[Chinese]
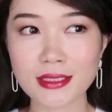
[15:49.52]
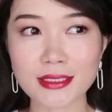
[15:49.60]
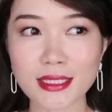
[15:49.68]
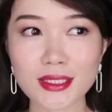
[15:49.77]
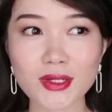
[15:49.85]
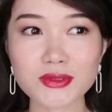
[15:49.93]

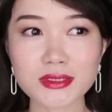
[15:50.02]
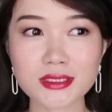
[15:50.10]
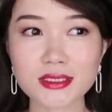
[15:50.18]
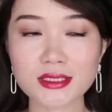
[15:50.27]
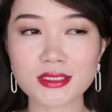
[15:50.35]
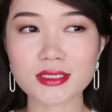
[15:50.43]
难道这
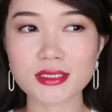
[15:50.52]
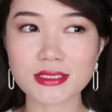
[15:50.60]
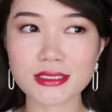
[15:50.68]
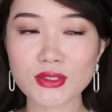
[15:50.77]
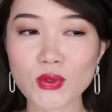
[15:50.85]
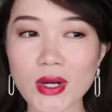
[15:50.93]
个
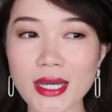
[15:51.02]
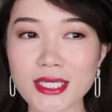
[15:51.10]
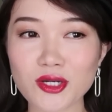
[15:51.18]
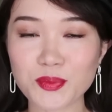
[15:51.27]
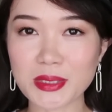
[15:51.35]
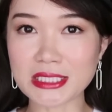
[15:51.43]
精华
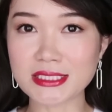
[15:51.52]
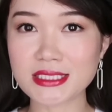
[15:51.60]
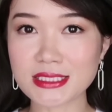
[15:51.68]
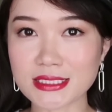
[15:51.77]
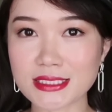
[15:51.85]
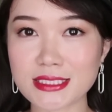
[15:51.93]
也有瓶
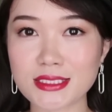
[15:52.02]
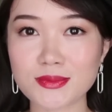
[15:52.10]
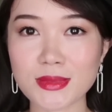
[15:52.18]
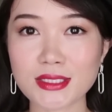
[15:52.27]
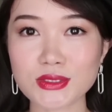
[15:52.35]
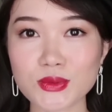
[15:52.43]
颈期
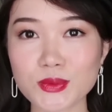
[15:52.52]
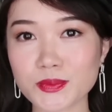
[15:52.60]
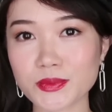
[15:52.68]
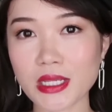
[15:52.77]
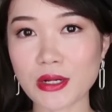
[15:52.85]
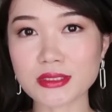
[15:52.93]
吗？就
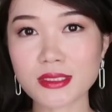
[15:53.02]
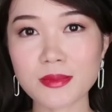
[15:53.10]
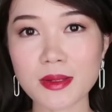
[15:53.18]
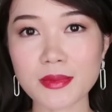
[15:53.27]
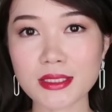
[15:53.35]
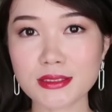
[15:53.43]
好像
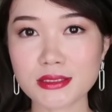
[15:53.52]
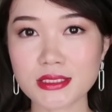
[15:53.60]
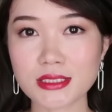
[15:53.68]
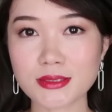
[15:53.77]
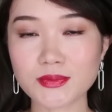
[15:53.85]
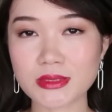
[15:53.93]
慢慢的这
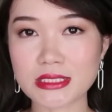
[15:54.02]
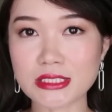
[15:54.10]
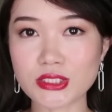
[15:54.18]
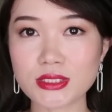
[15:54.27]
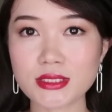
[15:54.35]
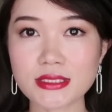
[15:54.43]
个
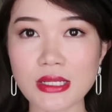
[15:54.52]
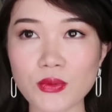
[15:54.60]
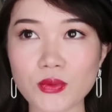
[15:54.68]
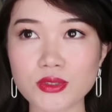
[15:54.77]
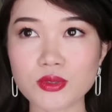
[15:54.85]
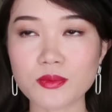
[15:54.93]
紧致效
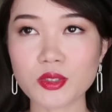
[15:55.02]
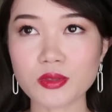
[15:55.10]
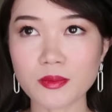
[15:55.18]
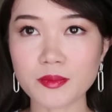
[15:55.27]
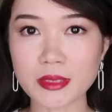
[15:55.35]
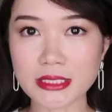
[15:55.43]
果就没有
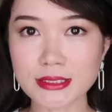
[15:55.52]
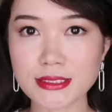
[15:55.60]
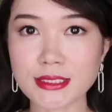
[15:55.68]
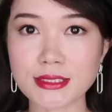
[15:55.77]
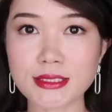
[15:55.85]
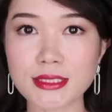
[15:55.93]
那么明
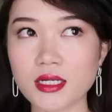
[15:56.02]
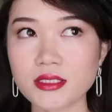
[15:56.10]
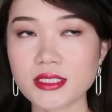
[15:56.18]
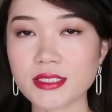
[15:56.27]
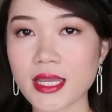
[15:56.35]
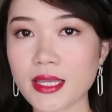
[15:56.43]
显了。而
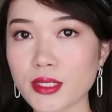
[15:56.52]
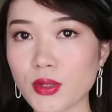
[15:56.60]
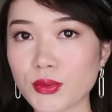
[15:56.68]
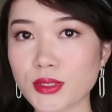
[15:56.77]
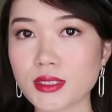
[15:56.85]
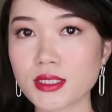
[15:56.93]
且它
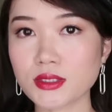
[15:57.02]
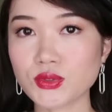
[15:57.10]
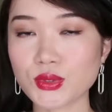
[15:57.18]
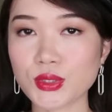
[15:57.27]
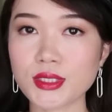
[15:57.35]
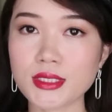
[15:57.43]
有一个
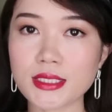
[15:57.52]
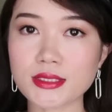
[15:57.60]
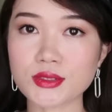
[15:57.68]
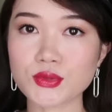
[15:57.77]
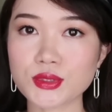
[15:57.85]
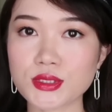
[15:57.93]
缺
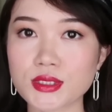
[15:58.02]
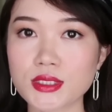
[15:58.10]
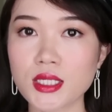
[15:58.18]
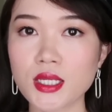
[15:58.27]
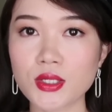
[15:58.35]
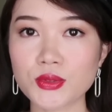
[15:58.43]
点，就是
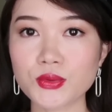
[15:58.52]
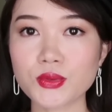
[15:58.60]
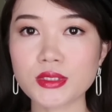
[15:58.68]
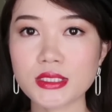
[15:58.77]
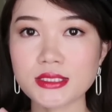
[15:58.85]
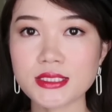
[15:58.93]
如
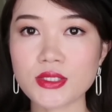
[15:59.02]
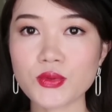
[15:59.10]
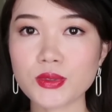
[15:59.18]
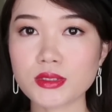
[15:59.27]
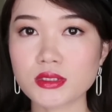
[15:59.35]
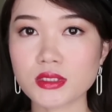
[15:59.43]
果你先
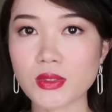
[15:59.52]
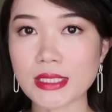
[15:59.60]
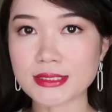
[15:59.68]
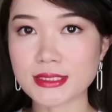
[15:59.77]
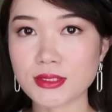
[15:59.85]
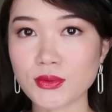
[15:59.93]
用了这
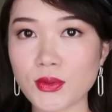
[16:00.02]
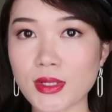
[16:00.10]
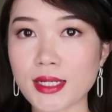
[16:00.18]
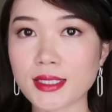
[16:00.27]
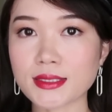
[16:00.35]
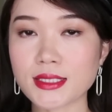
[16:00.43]
款精
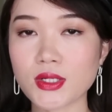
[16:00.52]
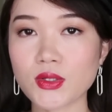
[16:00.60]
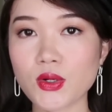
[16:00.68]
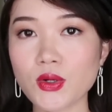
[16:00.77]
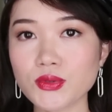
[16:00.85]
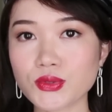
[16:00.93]
华，然
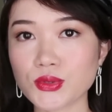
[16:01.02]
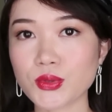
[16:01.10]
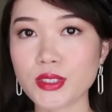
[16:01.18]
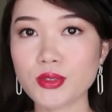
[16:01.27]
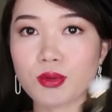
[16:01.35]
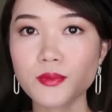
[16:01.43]
后后续
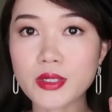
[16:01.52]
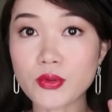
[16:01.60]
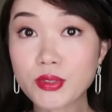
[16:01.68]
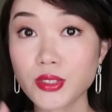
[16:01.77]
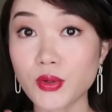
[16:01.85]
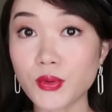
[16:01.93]
会用美
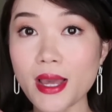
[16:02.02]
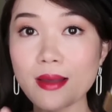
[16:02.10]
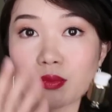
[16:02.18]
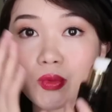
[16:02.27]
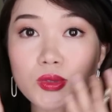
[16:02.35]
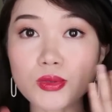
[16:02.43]
容油
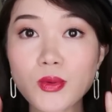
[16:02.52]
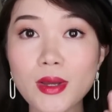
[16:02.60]
按摩的